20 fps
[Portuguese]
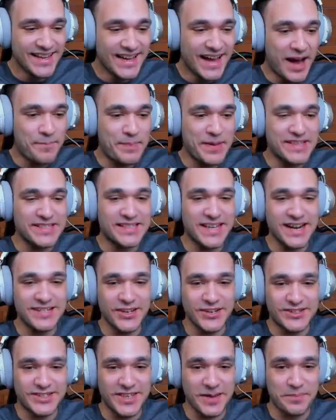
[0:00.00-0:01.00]
Apesar de
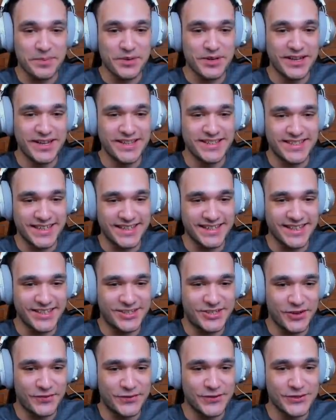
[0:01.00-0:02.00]
eu ser polícia que
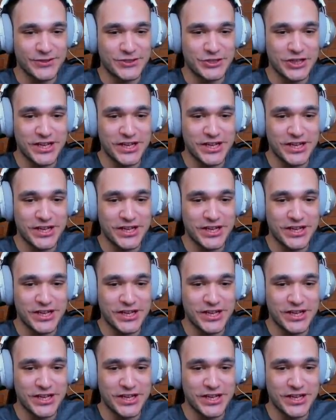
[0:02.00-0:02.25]
deixa eu fugir,